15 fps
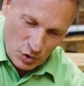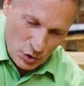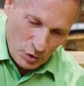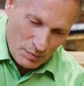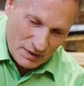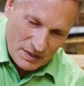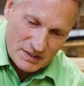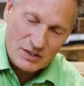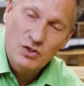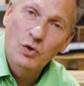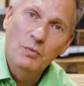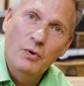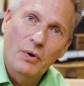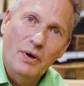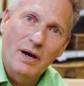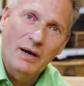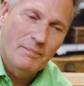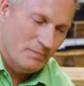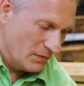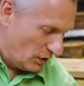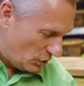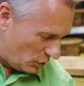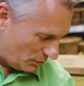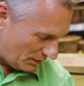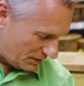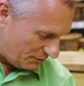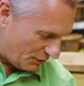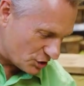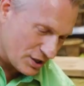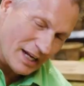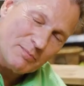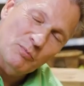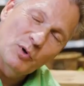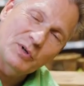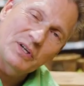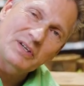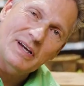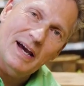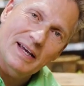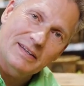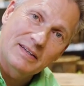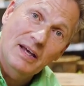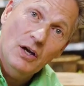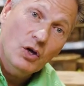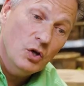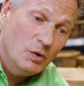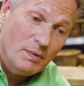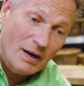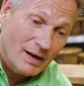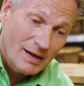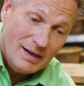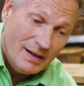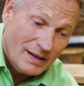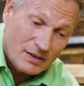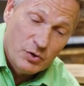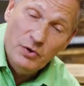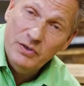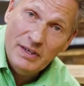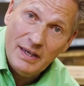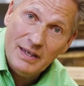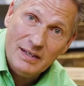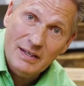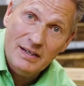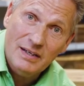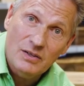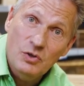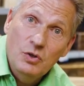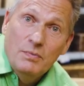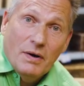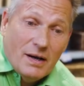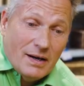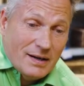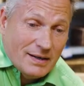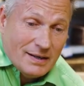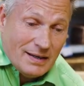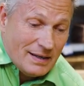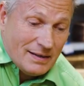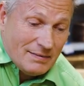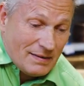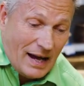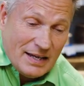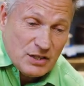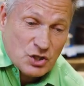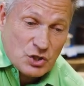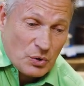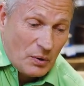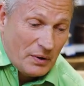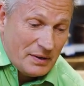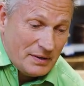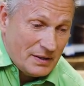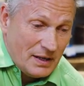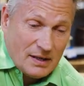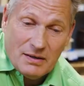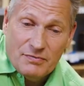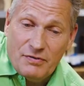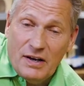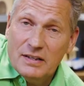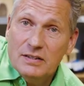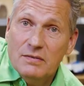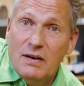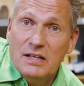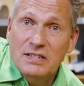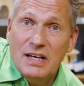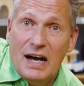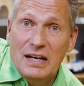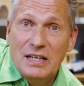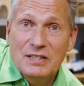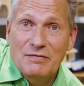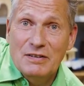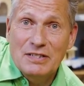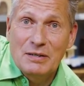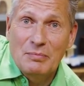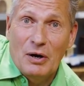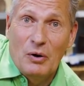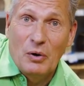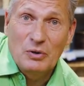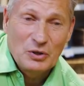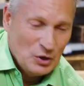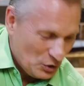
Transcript: über das Zubehör, über die Versteckmöglichkeiten, über Hygiene, über äh, Einstreu. Ihr erfahrt quasi alles, was ihr braucht,